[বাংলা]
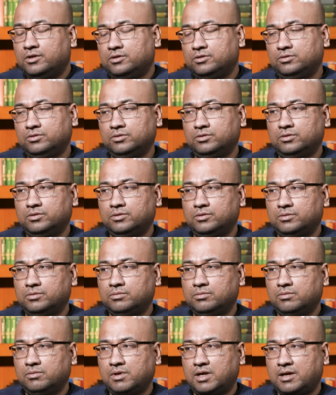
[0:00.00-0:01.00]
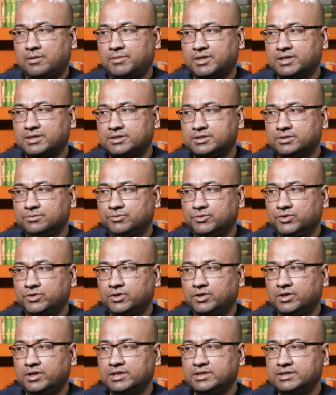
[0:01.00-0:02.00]
তো আমার কাছে
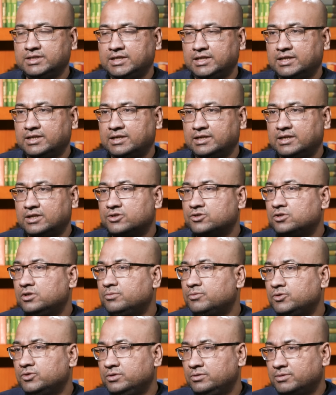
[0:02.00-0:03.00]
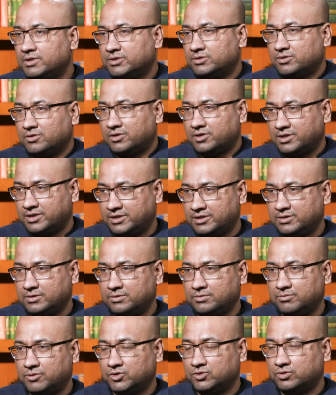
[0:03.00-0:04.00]
মনে হয় যে এখানে আসলে প্রতিবাদ করার
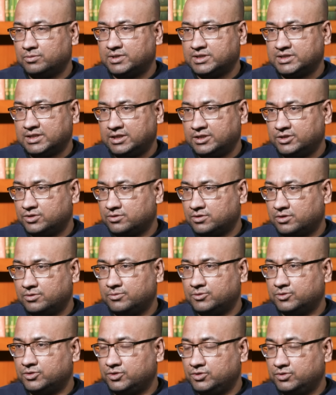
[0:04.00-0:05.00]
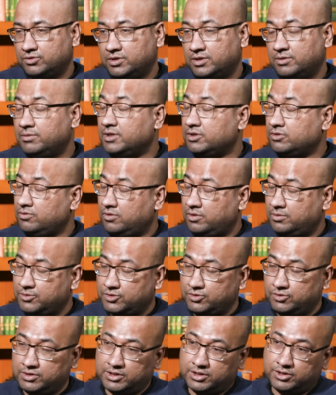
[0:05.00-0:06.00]
মতো বা চ্যালেঞ্জ করার মতো কিছু না বাট
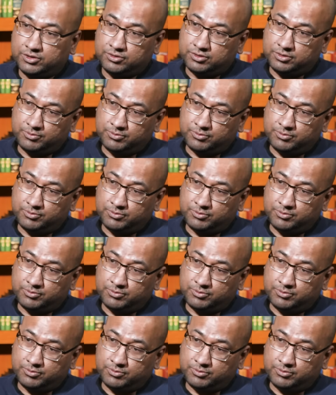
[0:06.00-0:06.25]
অবশ্যই তারা যদি